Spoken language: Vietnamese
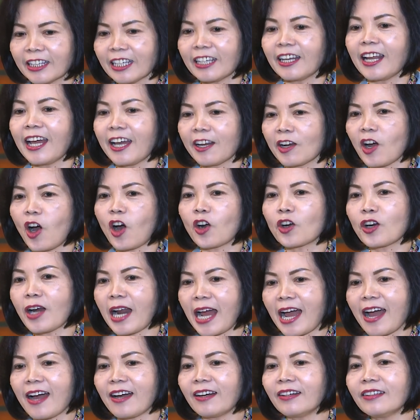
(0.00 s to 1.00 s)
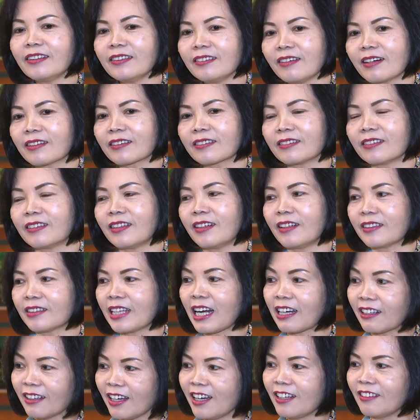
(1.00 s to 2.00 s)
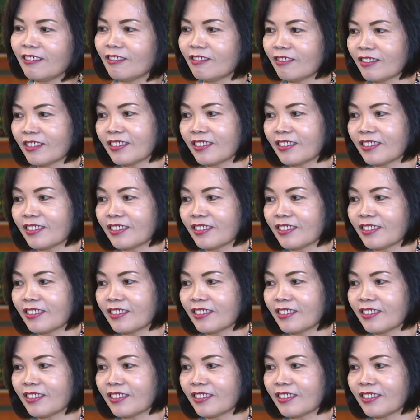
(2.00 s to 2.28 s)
tỷ lệ đó nó đã được tăng lên,